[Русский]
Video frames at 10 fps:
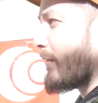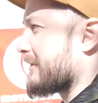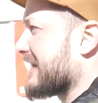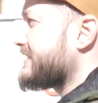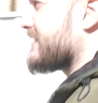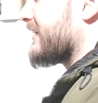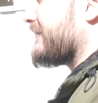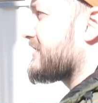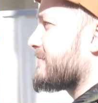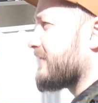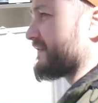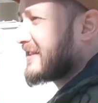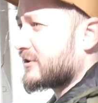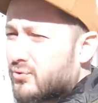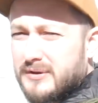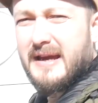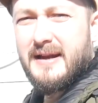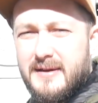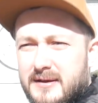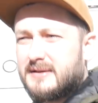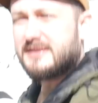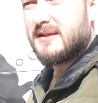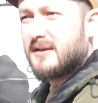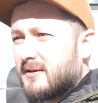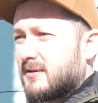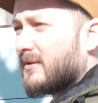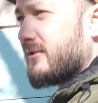праздника, видимо, в Сатурнале, где э,